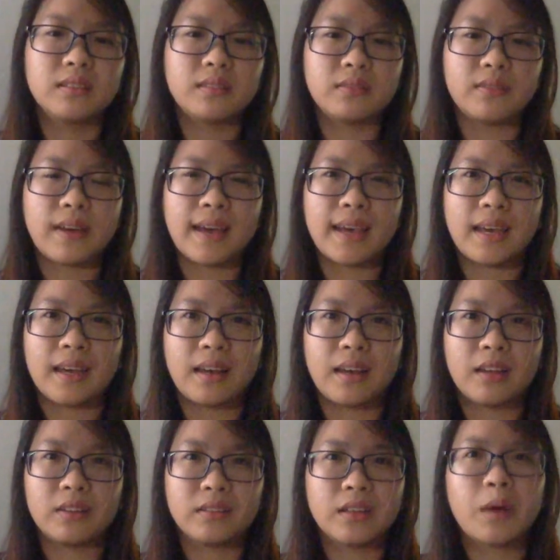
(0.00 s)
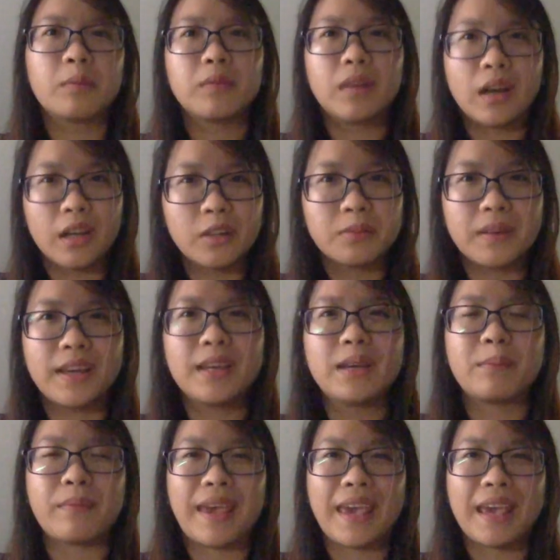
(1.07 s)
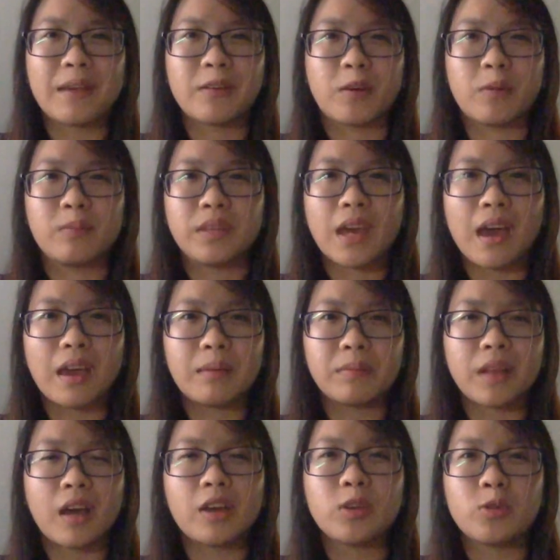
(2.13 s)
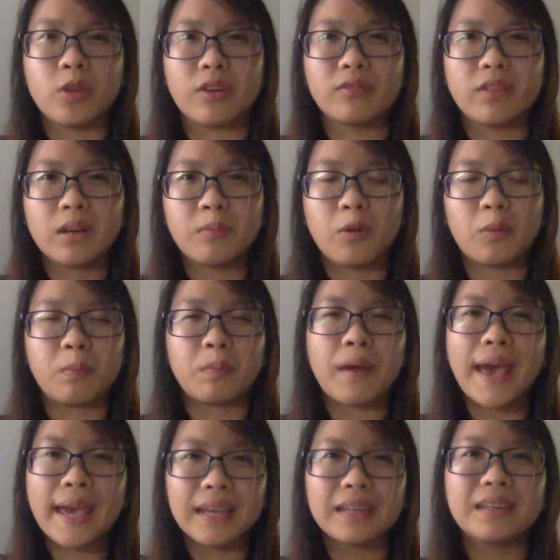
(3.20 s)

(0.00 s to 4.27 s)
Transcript: và đồng thời lúc đấy thì mẹ em cũng cho em nói chuyện với một bác